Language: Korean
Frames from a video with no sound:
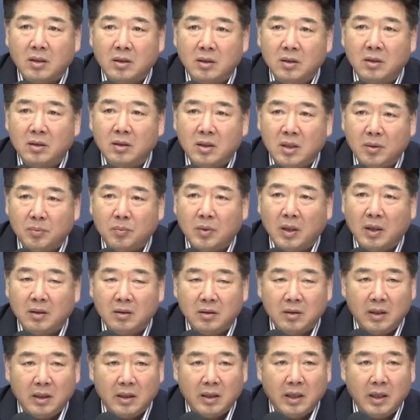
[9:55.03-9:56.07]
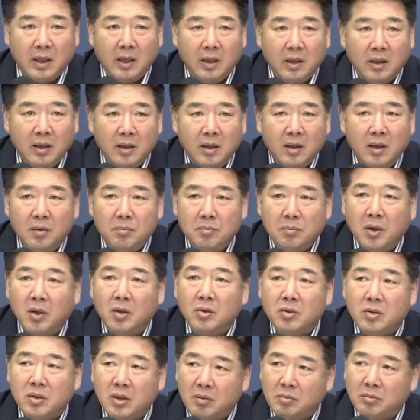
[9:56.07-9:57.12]
그 집단들에게
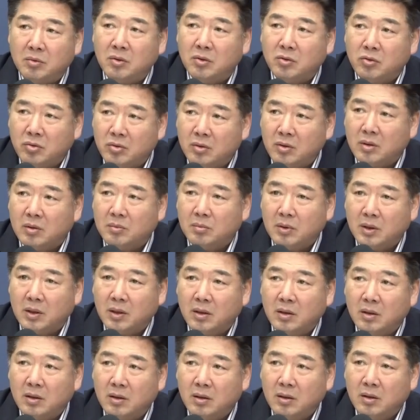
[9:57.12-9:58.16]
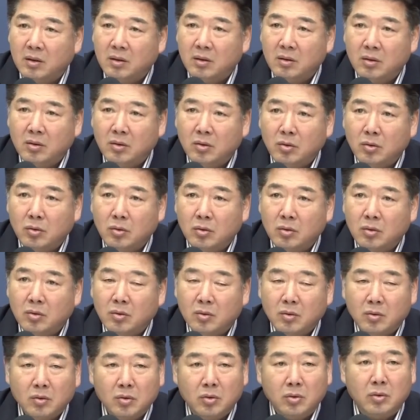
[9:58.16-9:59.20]
면죄부를 주는 겁니다.
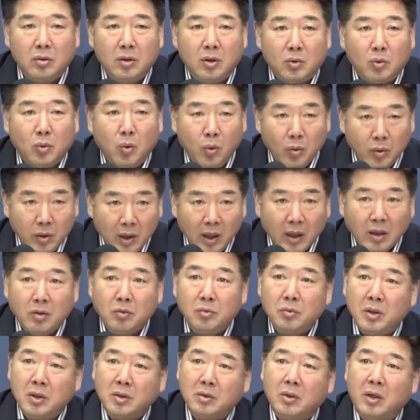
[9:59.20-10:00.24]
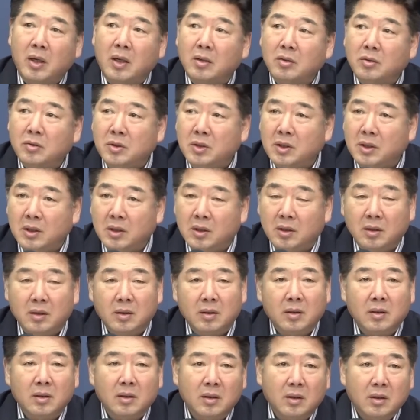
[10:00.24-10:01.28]
그들이 통일하기 위해서 한 거지.
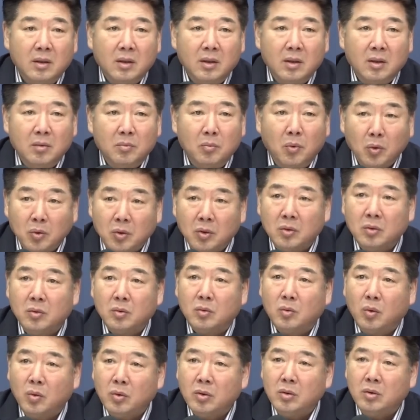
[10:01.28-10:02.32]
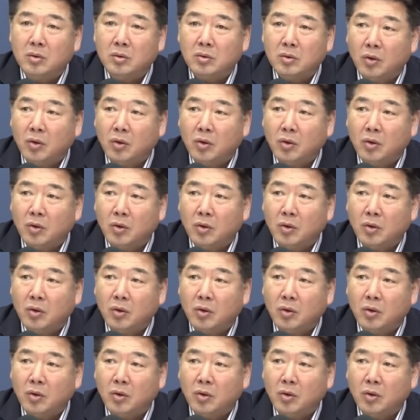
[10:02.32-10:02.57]
모든 통일은